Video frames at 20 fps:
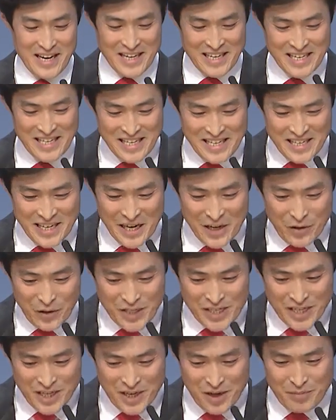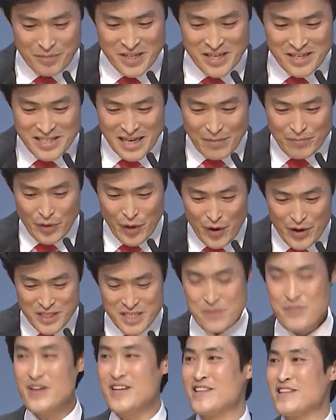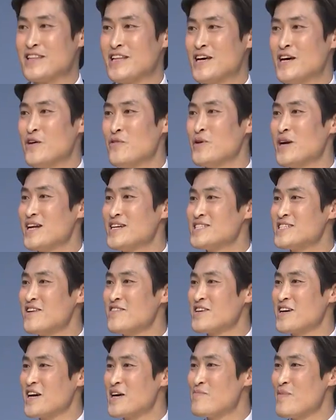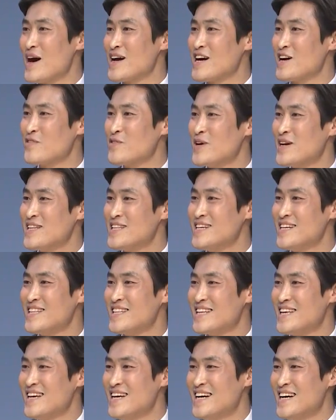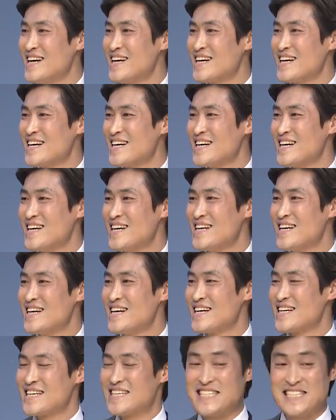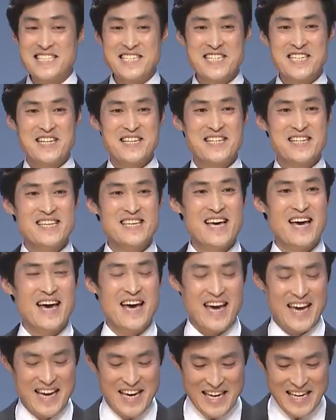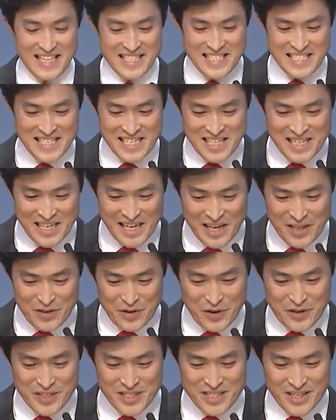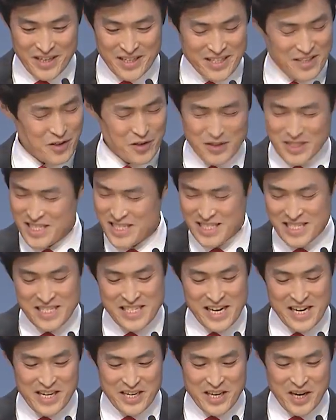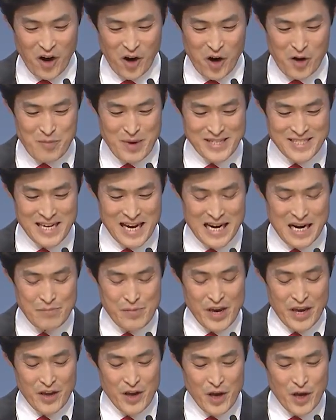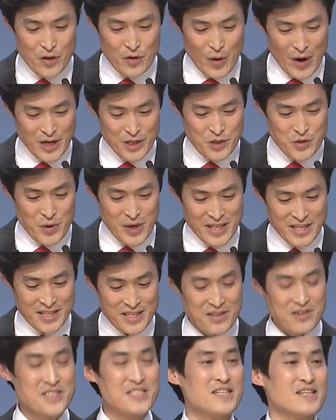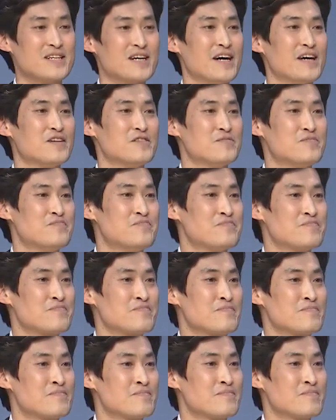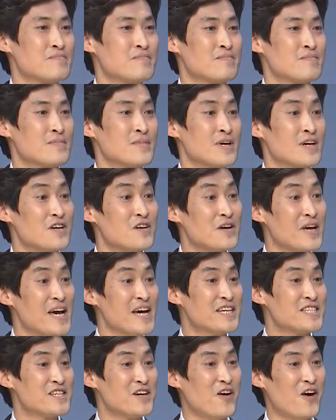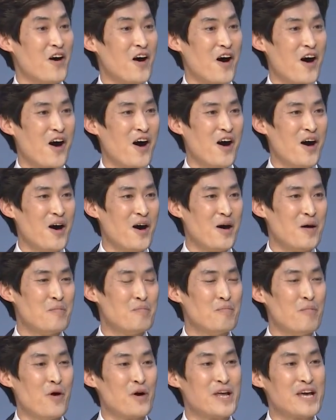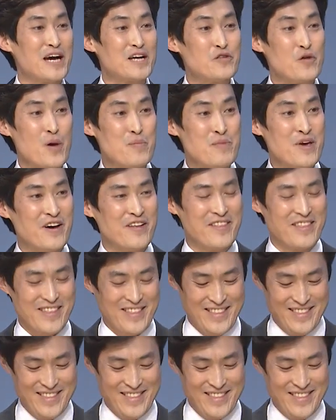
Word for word: 그 기도처럼 응답되어지면 우리는 성경이 말하고 있는 그 승리의 증인으로서 또 그 승리를 경험한 사람이 될 수 있는 것일까요? 그렇게 해서 머리가 되면